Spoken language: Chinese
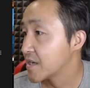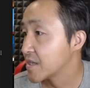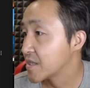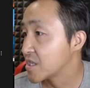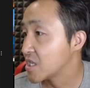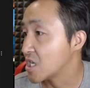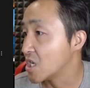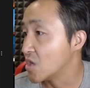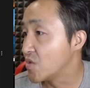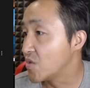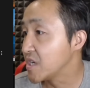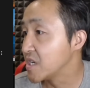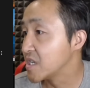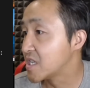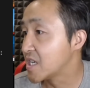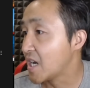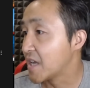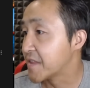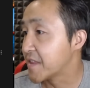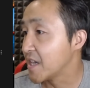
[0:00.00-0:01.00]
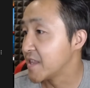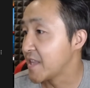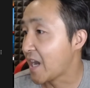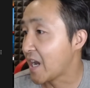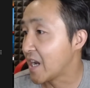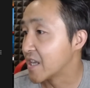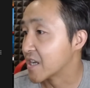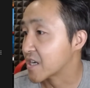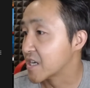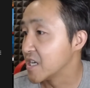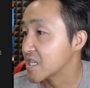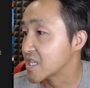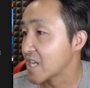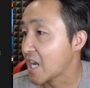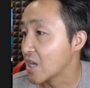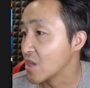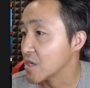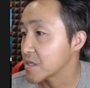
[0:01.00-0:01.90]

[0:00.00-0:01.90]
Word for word: 请问一下，在哪里可以查